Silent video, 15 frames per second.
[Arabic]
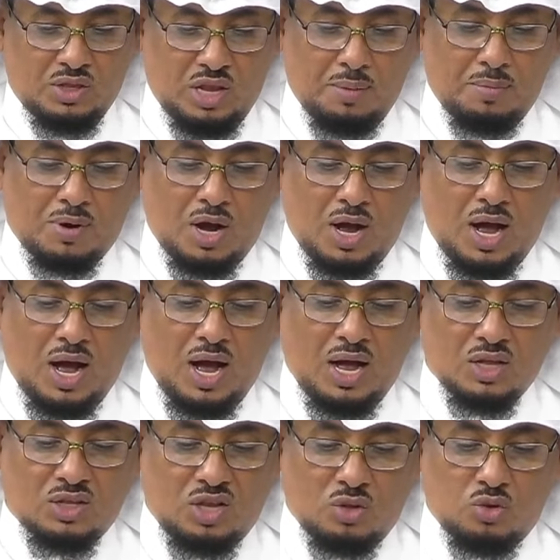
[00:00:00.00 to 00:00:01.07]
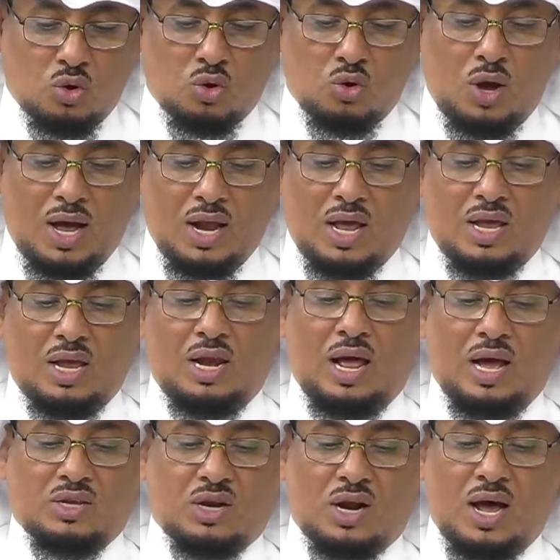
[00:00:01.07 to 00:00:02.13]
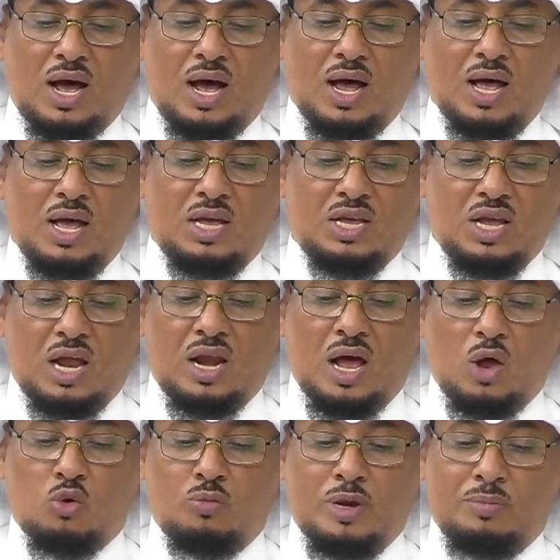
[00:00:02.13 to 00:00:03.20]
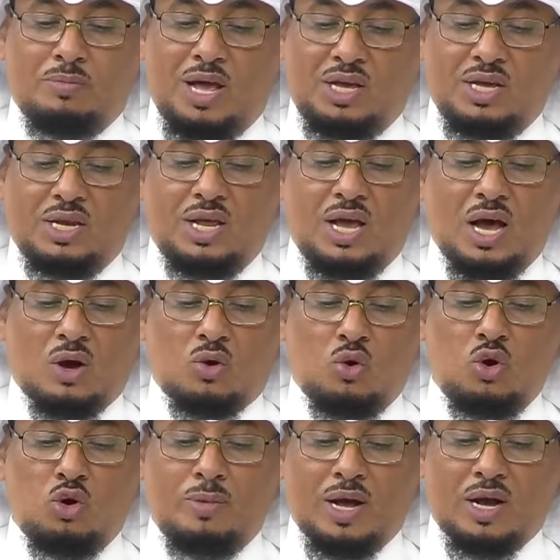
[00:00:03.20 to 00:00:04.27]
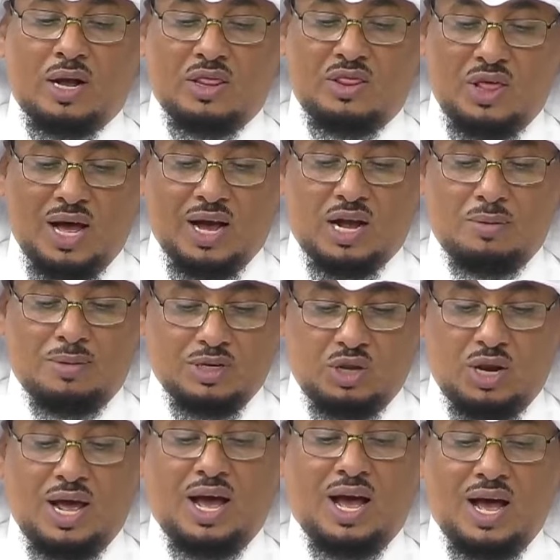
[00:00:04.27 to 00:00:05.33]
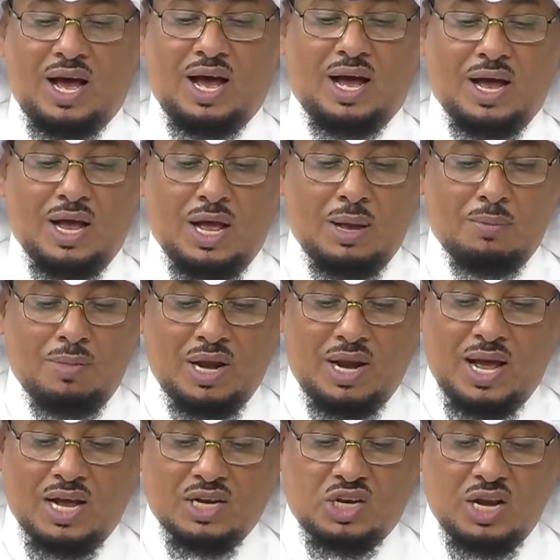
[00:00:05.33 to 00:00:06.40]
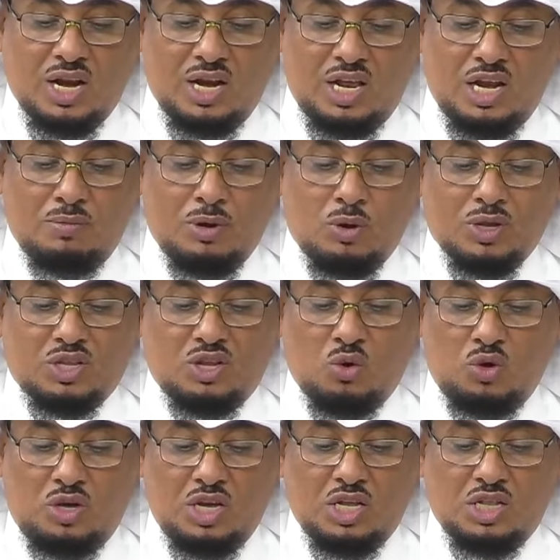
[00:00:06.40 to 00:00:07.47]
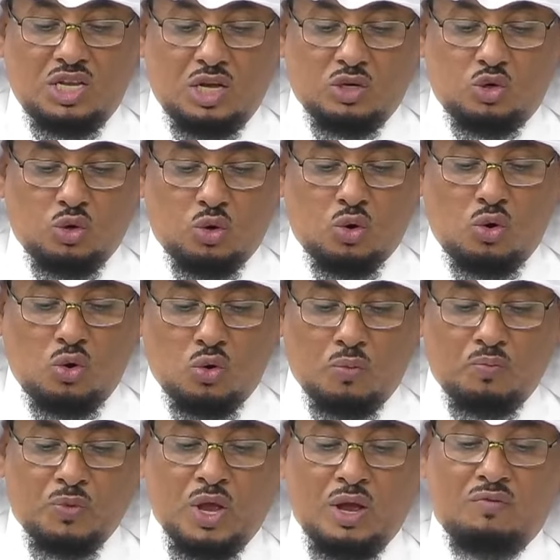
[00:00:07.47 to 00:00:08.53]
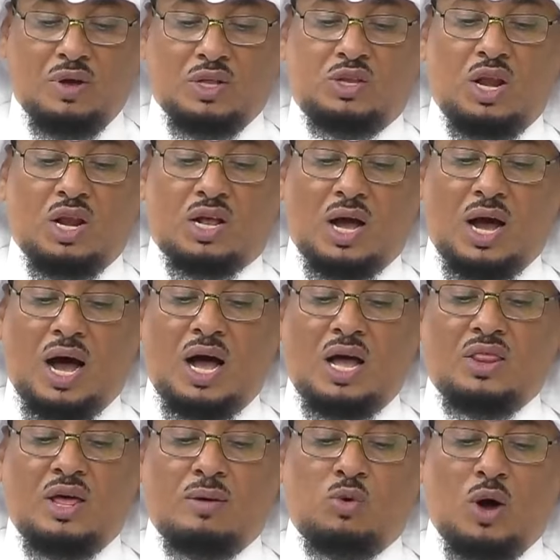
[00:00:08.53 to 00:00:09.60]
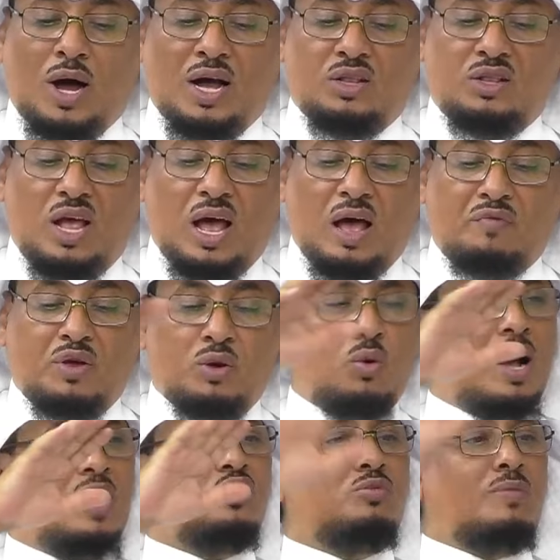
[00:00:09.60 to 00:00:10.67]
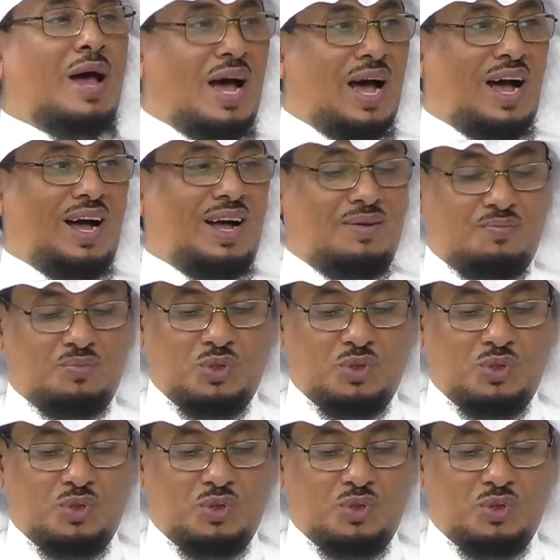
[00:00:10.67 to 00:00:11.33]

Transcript: تبقى تدر عليه الأجر ينهل من معينها كل من قد ذاق مجناها من عاش للعلم والتوحيد ينشره فتلك اعظم اهداف واسماها